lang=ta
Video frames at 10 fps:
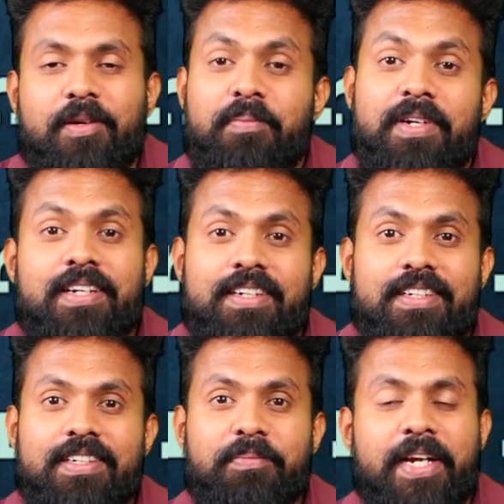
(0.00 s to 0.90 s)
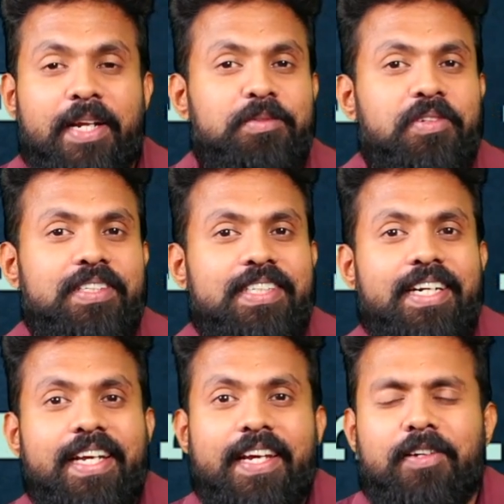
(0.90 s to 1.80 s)
தமிழ் மீடியம் ஸ்டூடெண்ட்ஸ்
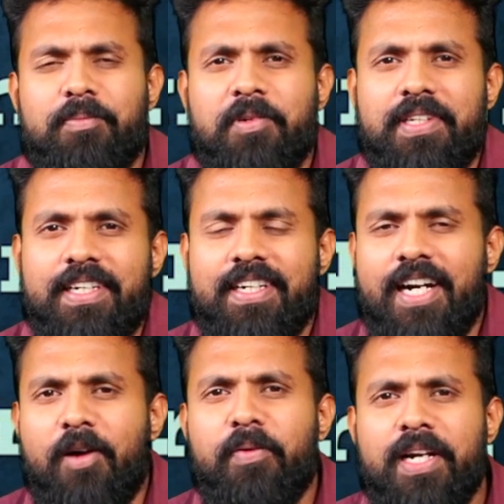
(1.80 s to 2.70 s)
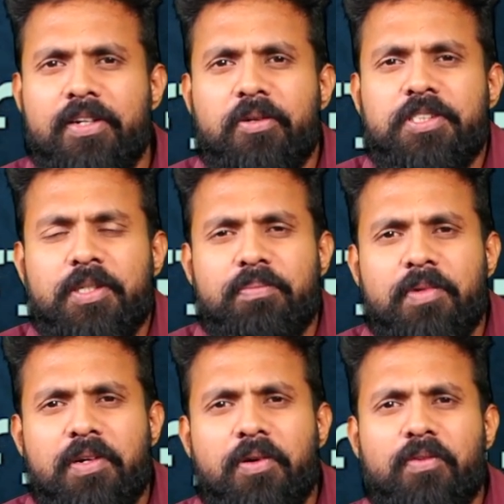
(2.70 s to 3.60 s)
கிட்ட கேட்கும்போது அவங்களுக்கு கொஞ்சம்
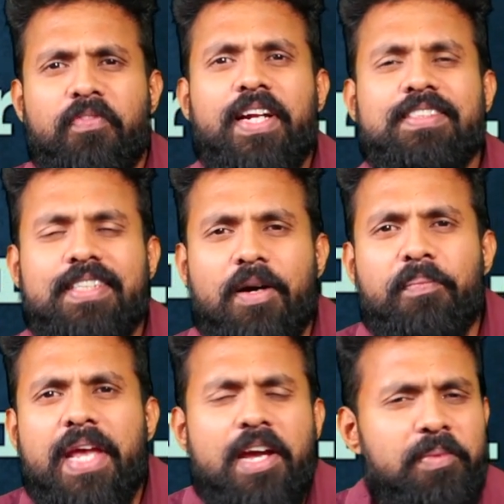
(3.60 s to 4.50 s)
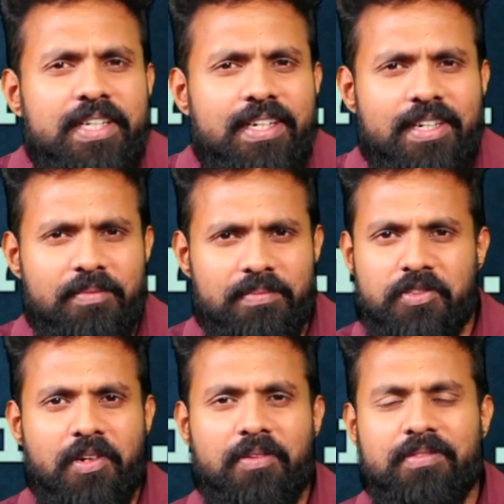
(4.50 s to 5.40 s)
கான்ஃபிடன்ஸ் கம்மியாய மாதிரி தான்
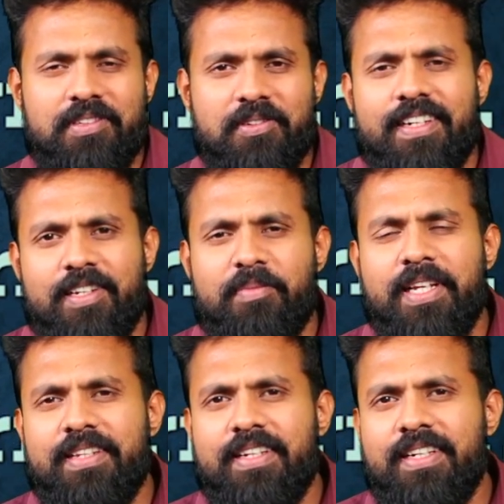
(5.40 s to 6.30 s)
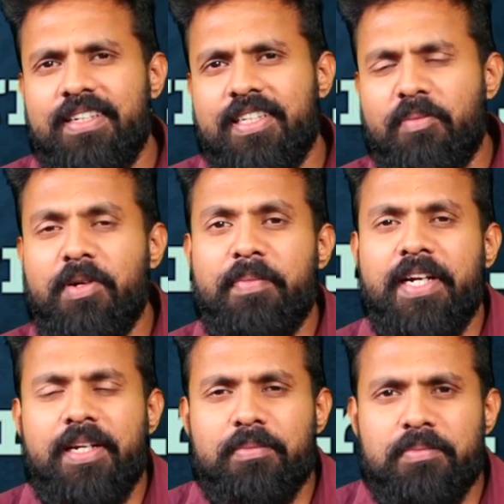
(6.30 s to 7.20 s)
சொல்லும் சார் நம்ம இந்த தமிழ்
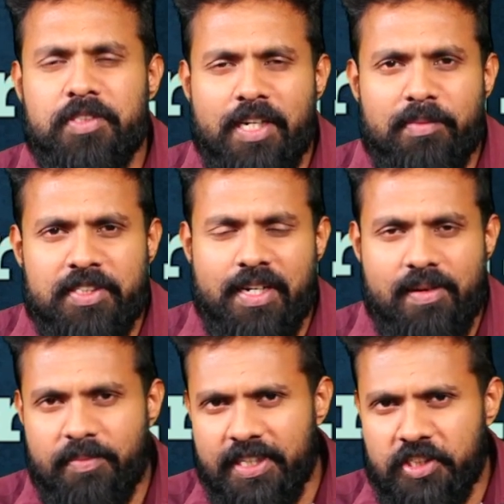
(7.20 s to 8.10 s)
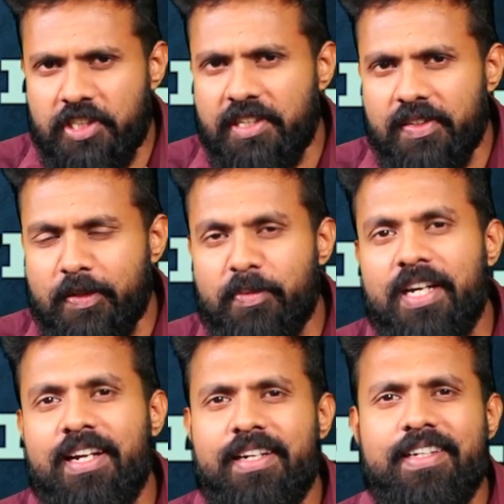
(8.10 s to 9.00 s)
மீடியம் சிலபஸ் எல்லாம் படிச்சுட்டு
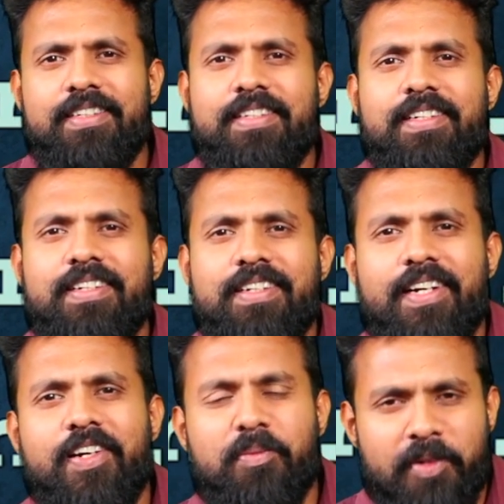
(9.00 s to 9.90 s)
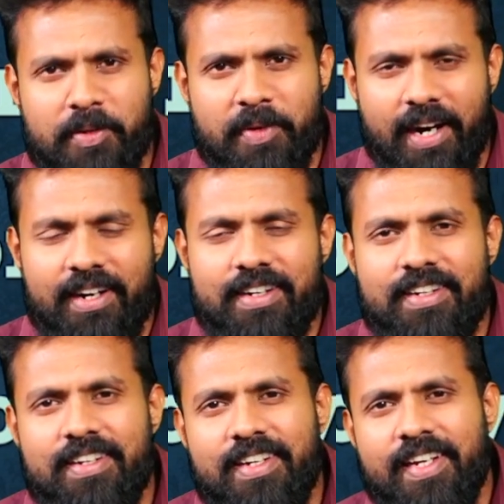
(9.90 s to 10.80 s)
நம்மளால நீட்டு எடுக்க முடியுமா
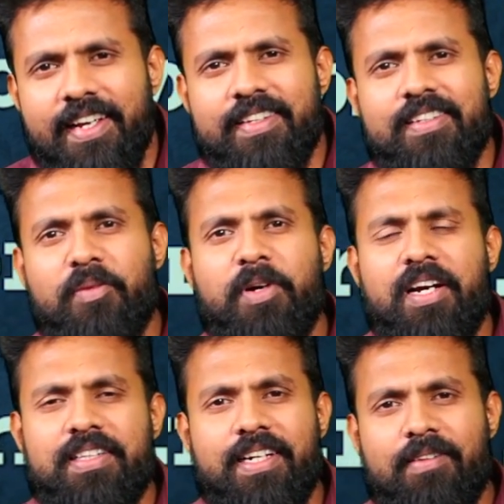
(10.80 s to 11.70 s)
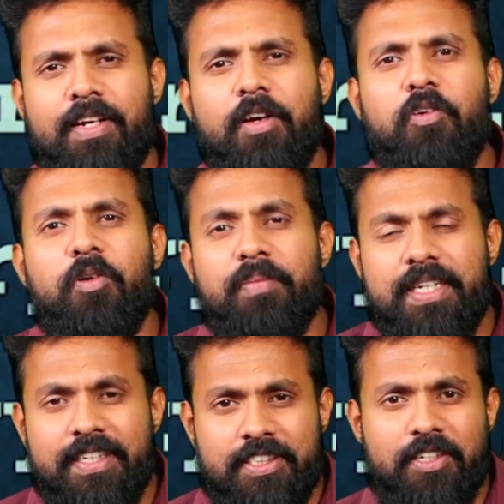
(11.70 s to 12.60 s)
நமக்கு அந்த அளவில்
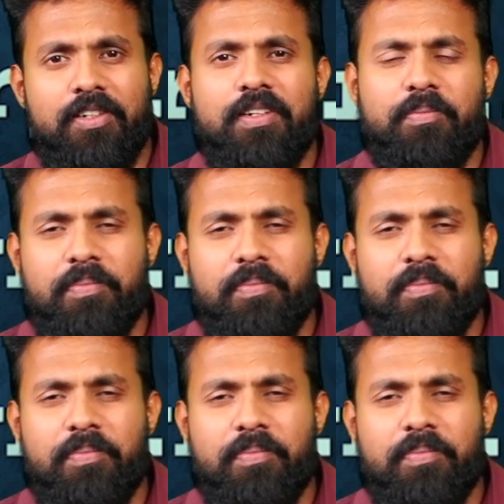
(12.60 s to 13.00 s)
காம்படிஷன்